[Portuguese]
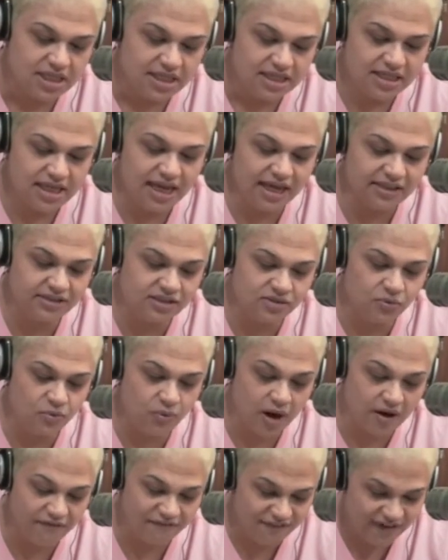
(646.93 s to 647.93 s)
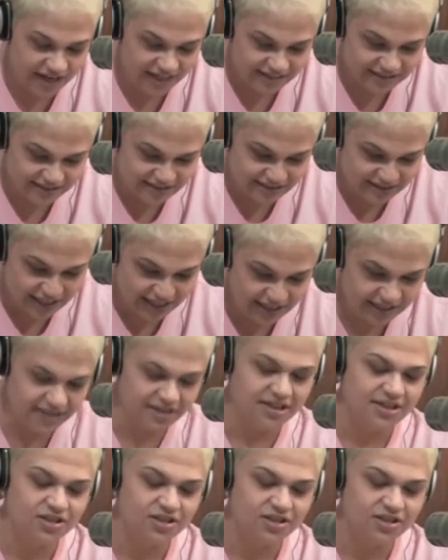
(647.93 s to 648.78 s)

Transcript: Nate Weinstein,